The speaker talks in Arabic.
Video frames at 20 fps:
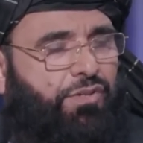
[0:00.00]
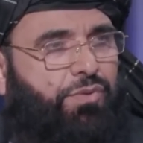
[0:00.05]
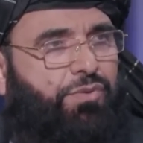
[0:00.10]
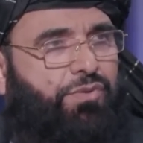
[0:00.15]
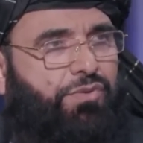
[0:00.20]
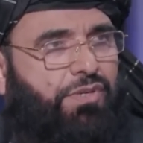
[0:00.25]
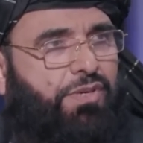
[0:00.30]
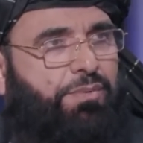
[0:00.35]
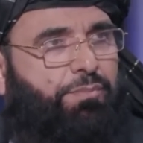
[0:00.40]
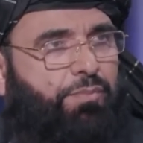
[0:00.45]

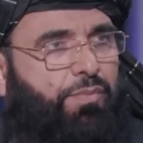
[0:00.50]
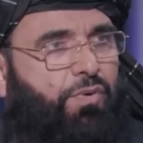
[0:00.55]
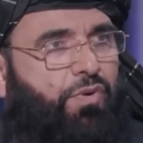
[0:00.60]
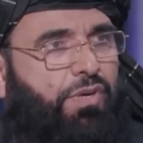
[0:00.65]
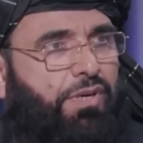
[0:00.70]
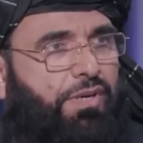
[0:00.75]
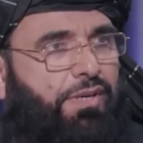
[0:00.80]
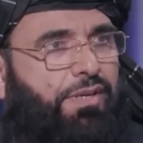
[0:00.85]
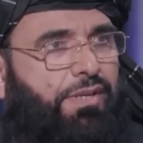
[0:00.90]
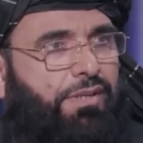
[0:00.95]
هذه
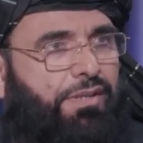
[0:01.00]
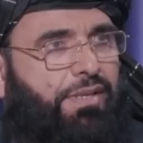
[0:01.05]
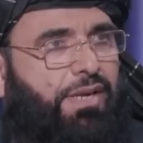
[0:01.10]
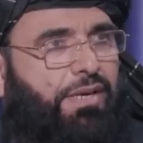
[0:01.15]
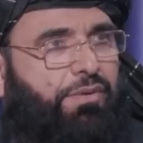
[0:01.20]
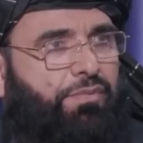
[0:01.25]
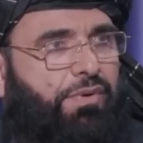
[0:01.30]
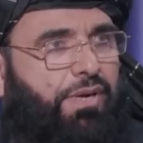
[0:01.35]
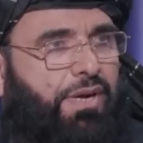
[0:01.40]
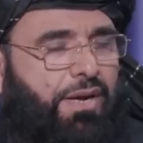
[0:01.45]
الأشياء
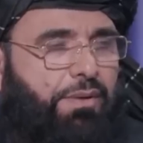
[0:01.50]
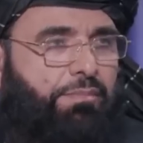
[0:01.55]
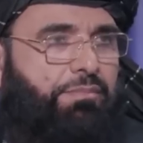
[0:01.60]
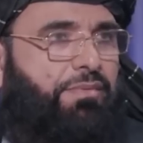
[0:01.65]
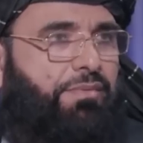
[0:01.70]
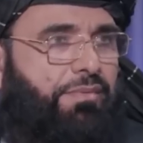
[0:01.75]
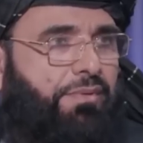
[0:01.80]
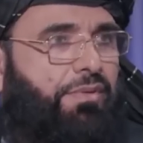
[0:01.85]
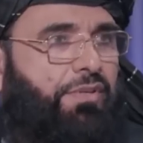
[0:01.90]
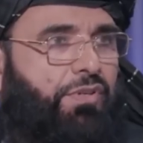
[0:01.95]

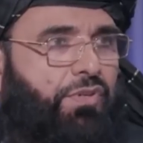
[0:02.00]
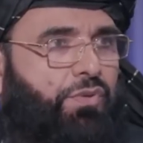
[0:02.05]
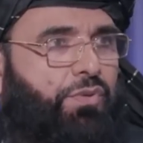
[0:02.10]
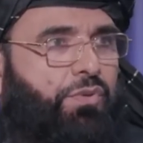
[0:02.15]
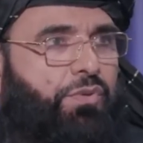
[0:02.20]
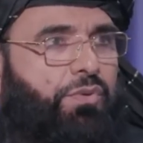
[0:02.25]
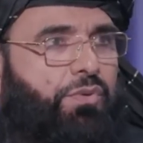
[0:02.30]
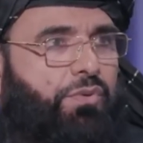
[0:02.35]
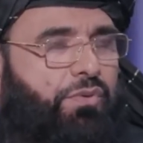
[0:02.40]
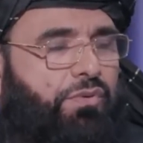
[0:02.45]
السيئة
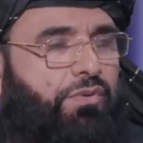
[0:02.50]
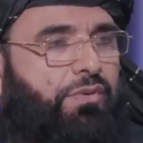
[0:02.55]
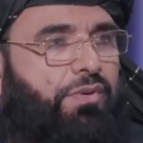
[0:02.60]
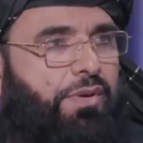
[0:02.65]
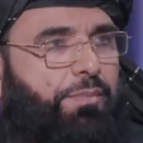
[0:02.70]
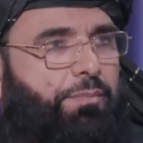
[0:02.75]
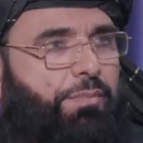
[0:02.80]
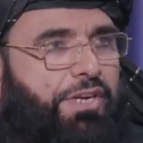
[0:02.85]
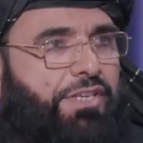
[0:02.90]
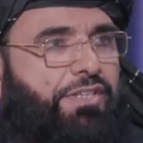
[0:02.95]
والتي
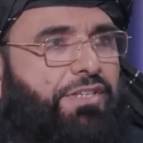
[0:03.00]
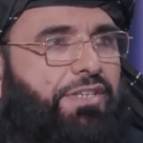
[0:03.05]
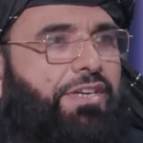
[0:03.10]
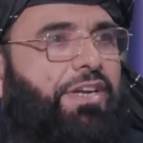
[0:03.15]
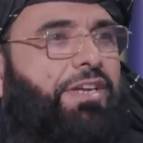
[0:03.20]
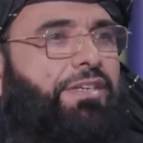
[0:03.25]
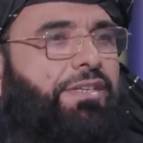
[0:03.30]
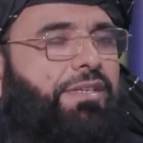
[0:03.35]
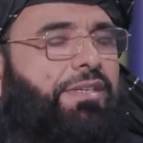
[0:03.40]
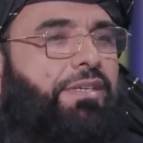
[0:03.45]
تدعو
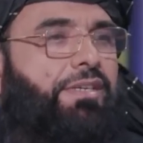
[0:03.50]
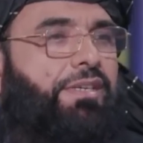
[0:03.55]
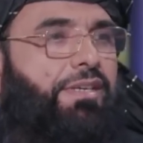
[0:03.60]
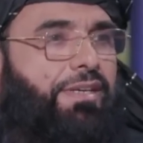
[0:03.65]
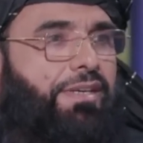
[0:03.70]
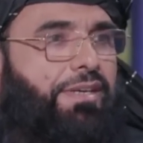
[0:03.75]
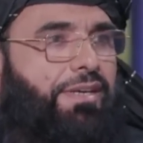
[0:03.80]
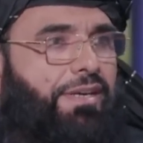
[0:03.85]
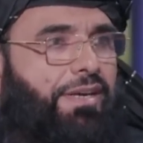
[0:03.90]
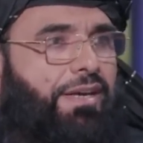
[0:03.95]
إلى uh,